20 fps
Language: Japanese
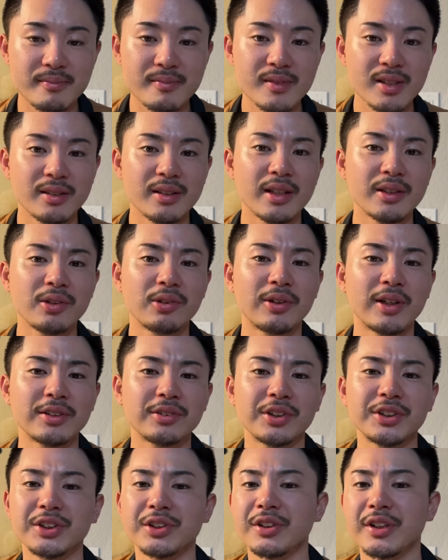で、
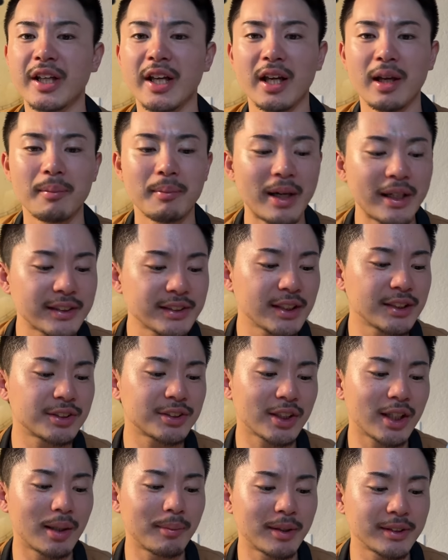ノーアウト1塁で、牧選
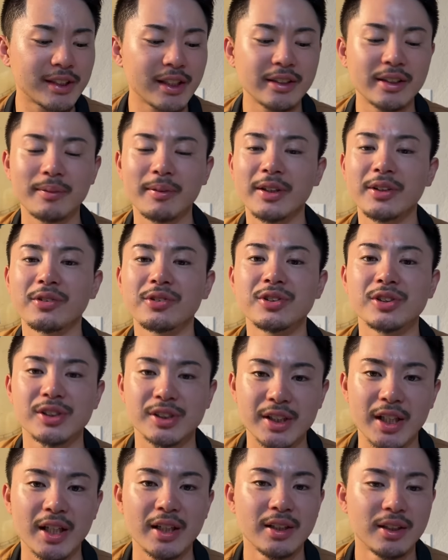手が、まあ、センターヒット打つん
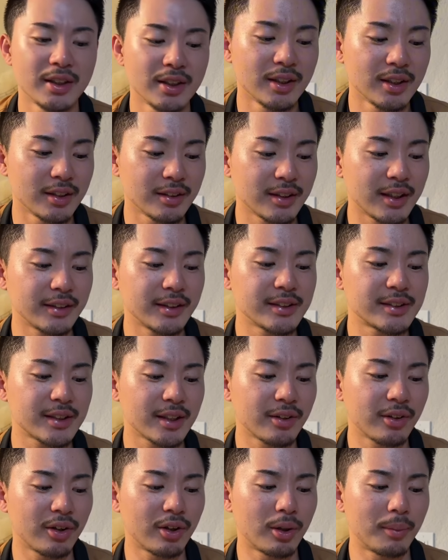ですね。なんです
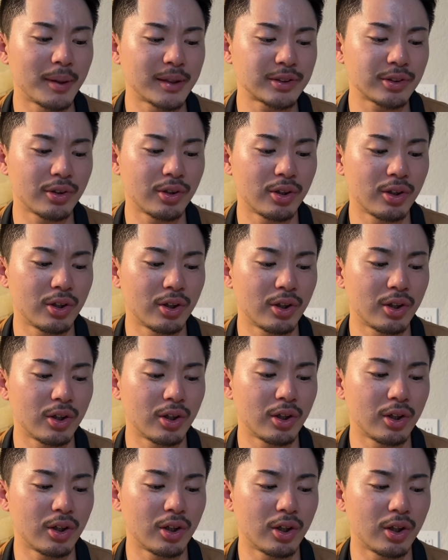けど、まあ、そ
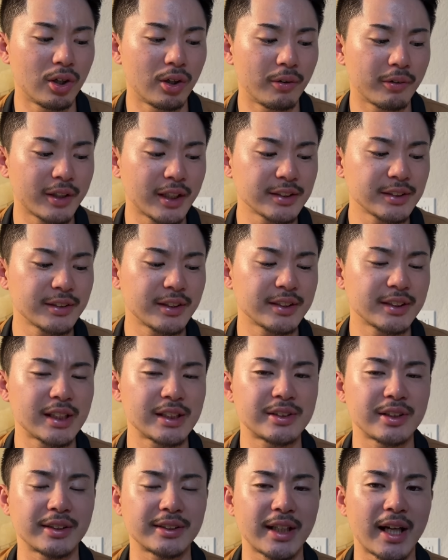の、カジュアル
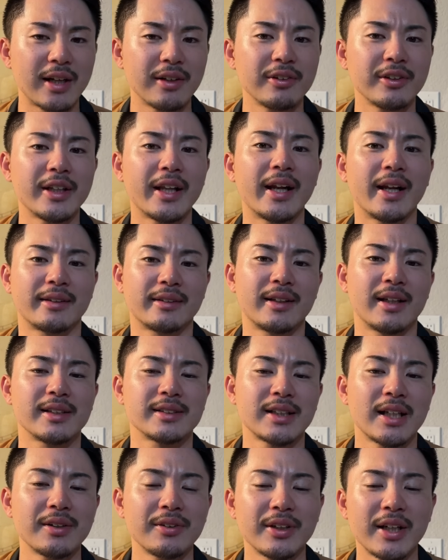選手が3塁になって、
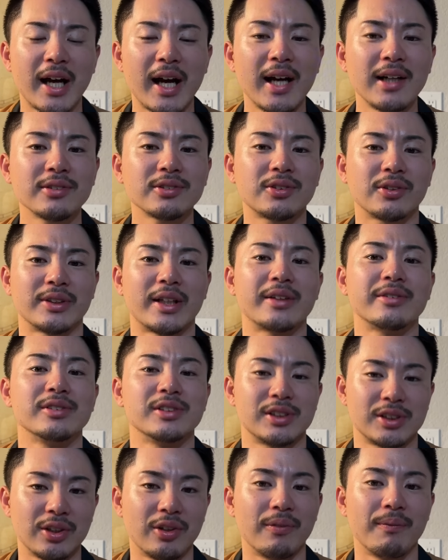3塁でアウトになるん
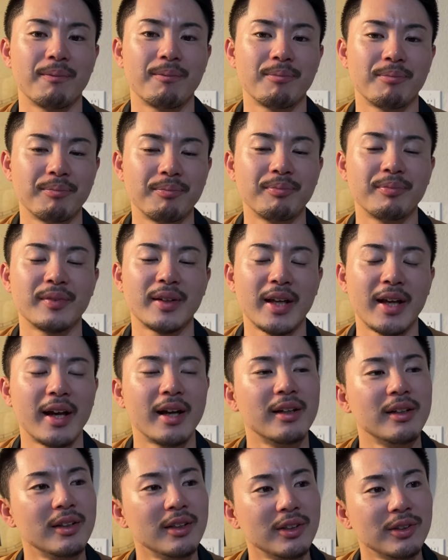ですよ。うん、
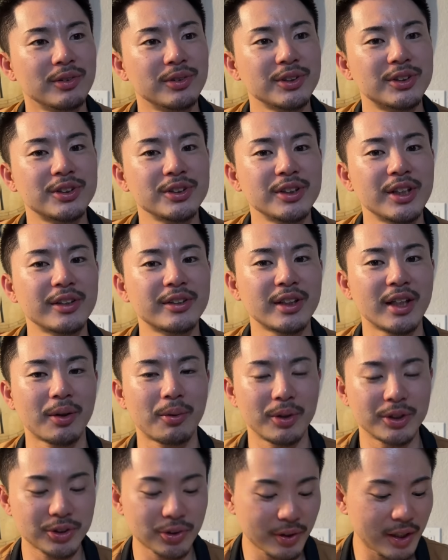で普通で言ったら
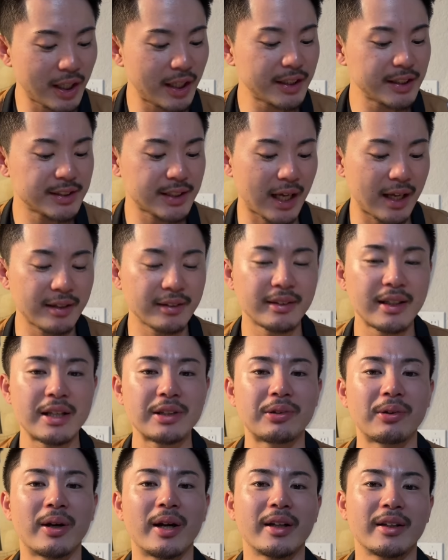これ初回に3
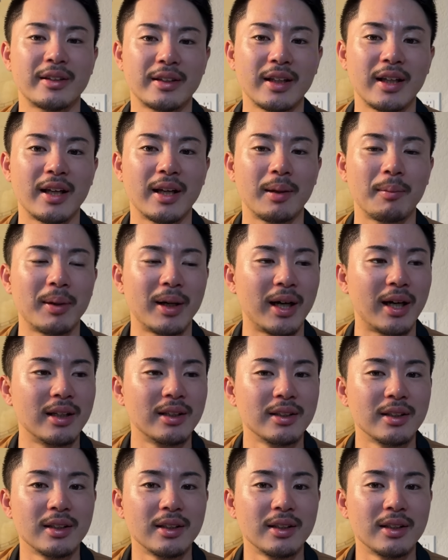点取られてま